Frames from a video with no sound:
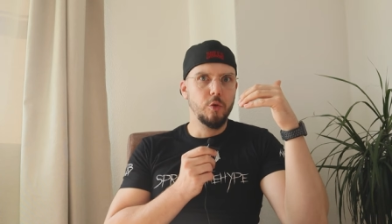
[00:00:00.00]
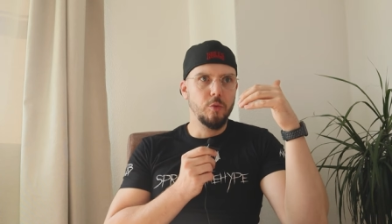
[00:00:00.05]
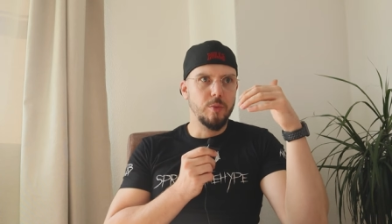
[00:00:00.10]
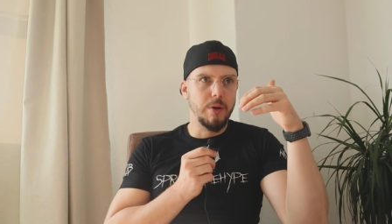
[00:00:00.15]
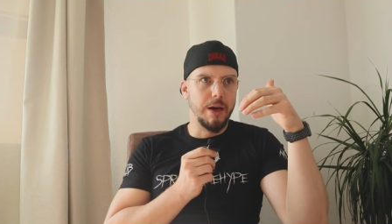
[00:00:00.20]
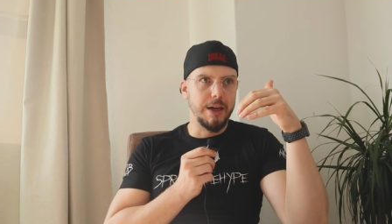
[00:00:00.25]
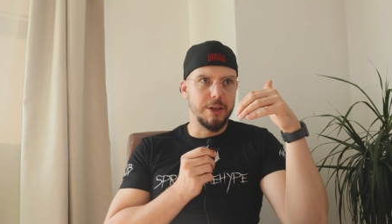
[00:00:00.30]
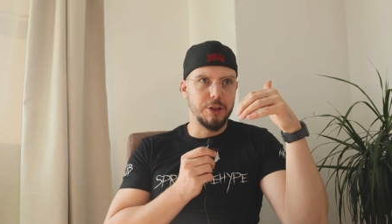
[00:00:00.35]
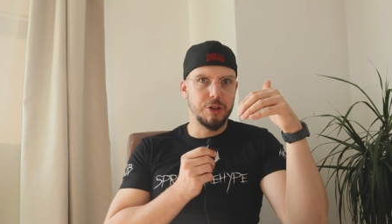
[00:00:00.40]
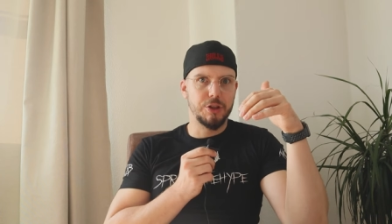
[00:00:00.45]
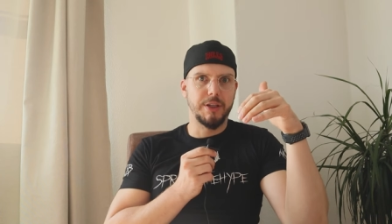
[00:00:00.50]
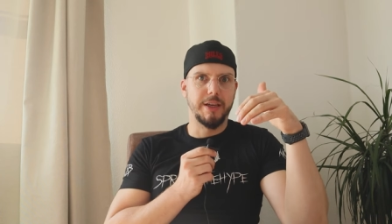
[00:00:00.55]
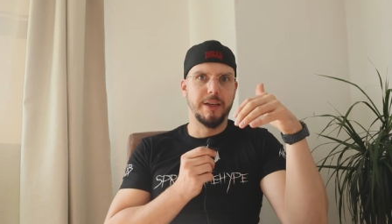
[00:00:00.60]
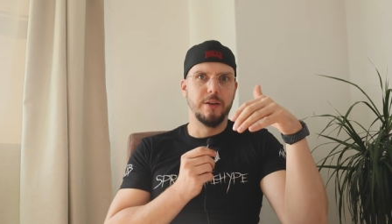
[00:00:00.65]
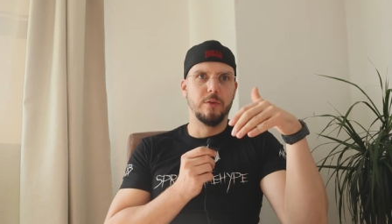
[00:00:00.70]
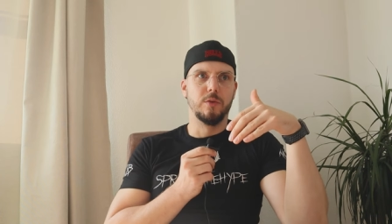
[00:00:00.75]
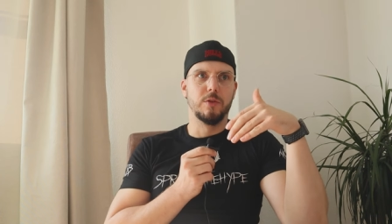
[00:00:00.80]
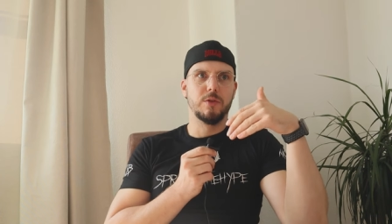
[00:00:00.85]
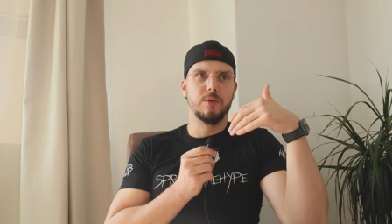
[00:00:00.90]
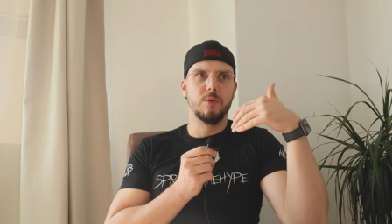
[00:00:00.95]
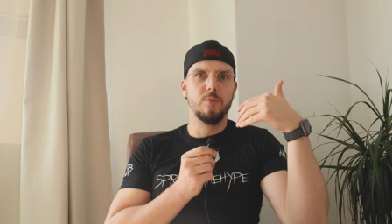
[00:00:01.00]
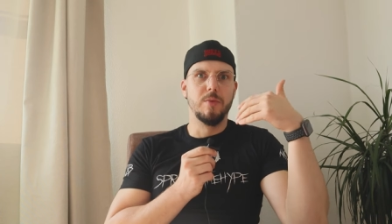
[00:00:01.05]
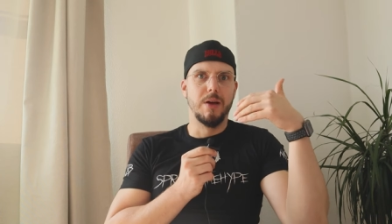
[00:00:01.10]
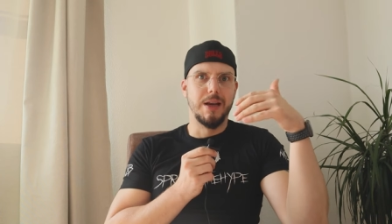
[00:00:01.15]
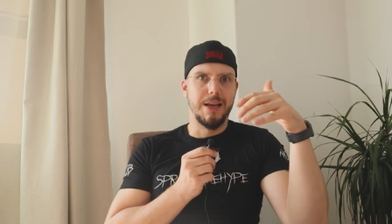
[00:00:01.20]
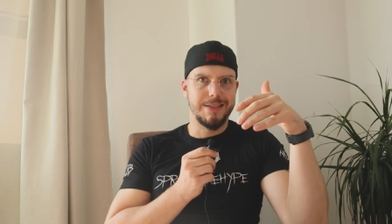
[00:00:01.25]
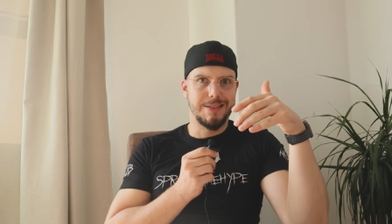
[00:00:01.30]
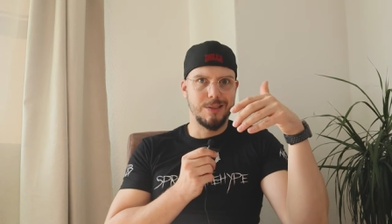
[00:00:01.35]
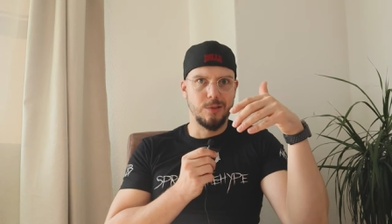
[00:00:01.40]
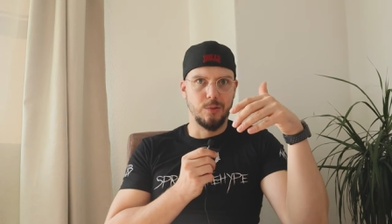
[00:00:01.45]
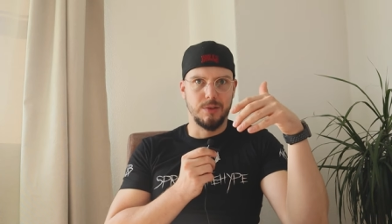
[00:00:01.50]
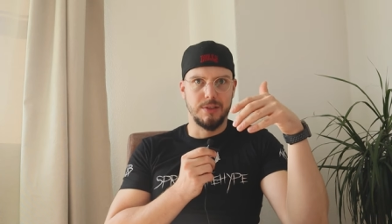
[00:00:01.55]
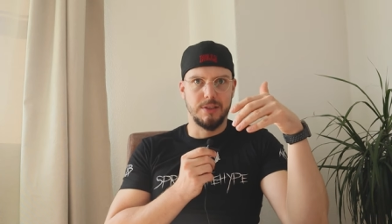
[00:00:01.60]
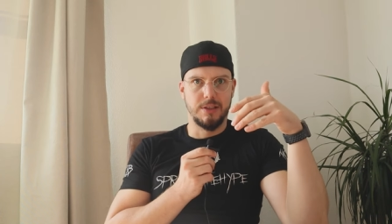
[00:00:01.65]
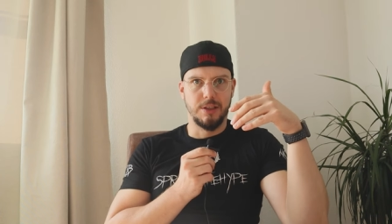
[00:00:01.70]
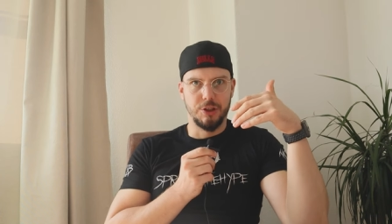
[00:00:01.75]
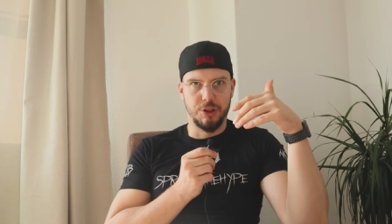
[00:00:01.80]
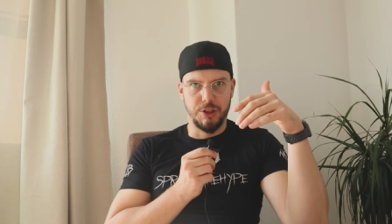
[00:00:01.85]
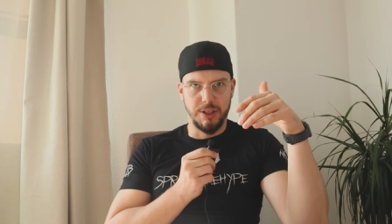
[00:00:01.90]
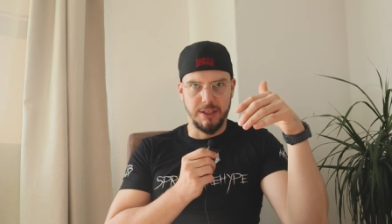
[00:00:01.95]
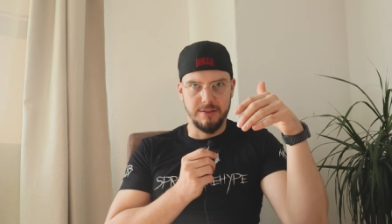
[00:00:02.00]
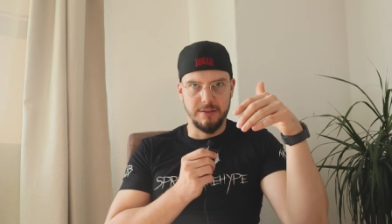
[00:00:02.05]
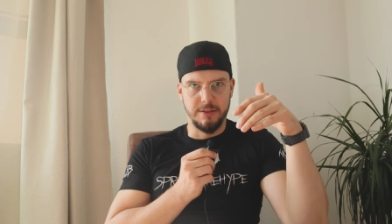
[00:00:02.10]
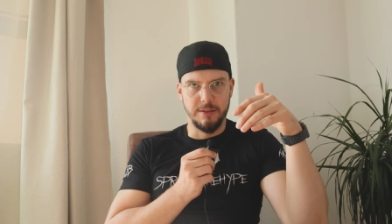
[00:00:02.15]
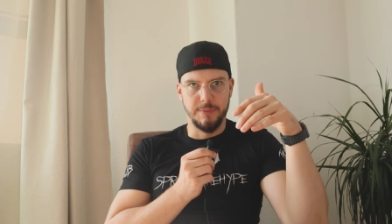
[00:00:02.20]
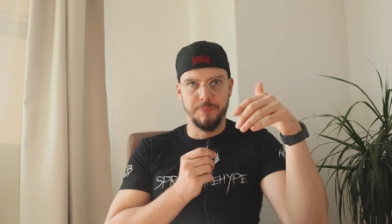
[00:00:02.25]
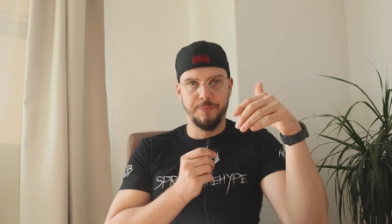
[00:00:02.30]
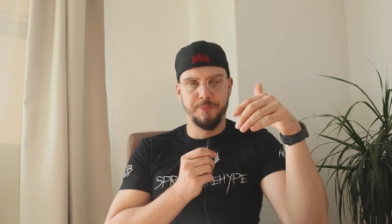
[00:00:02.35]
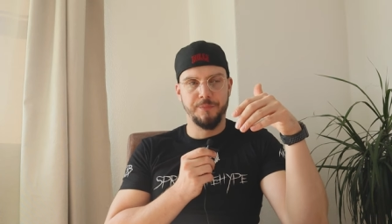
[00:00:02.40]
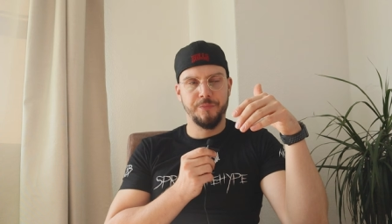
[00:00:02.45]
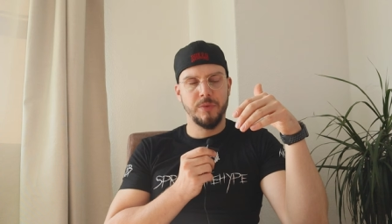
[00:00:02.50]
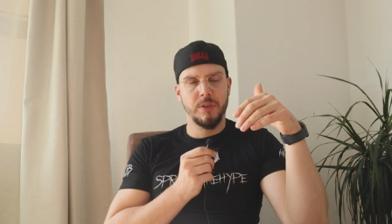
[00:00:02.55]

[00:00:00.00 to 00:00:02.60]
Überanstrengungs-, Überlastungsgeschichte.